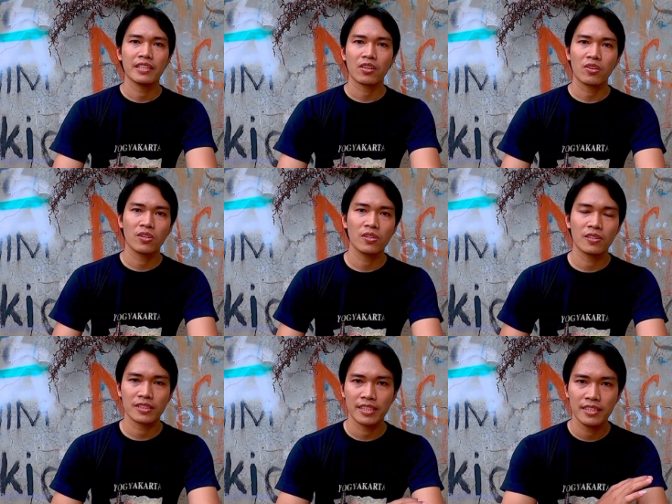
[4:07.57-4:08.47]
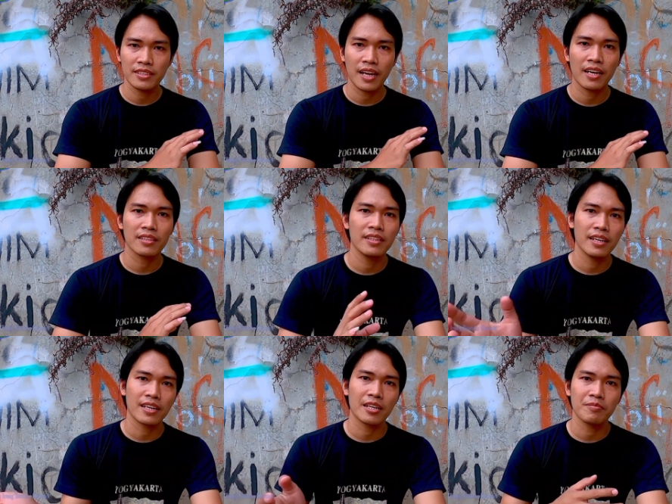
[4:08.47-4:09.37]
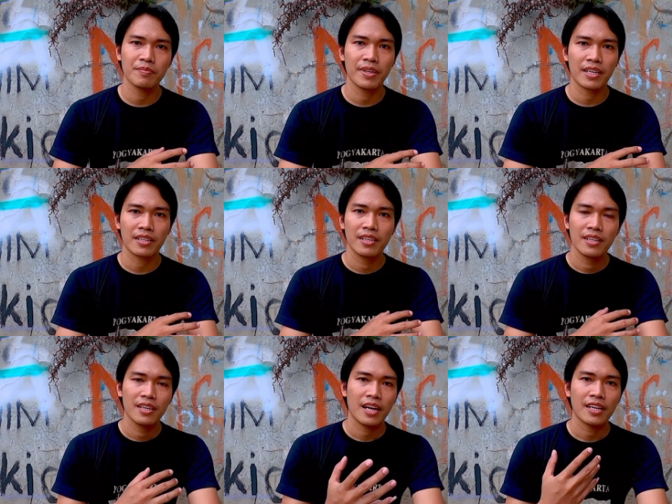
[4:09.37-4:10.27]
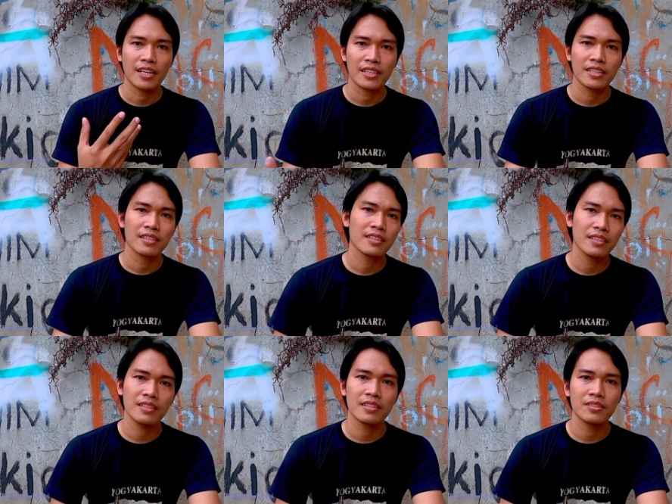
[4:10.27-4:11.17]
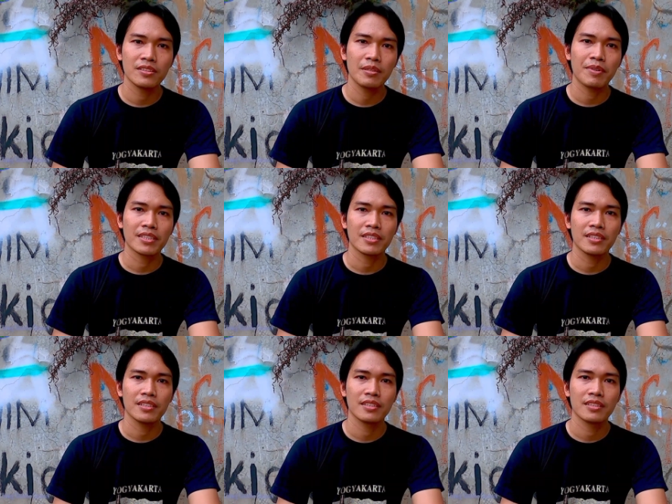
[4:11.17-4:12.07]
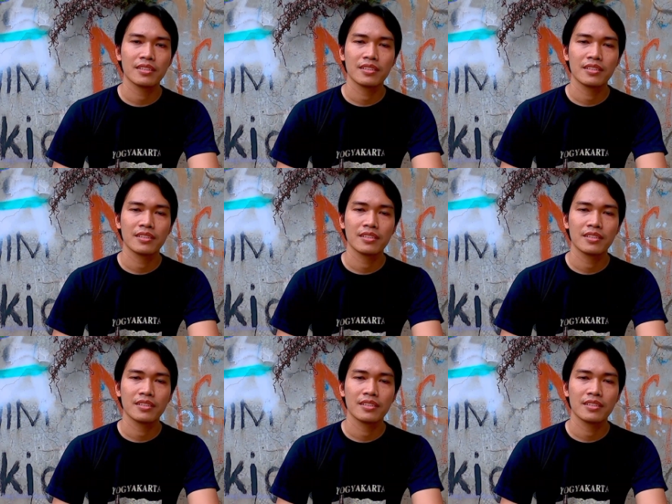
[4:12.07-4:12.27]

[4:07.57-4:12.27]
dikerodong jadi saat dia nabrak kanan kiri gitu dia masih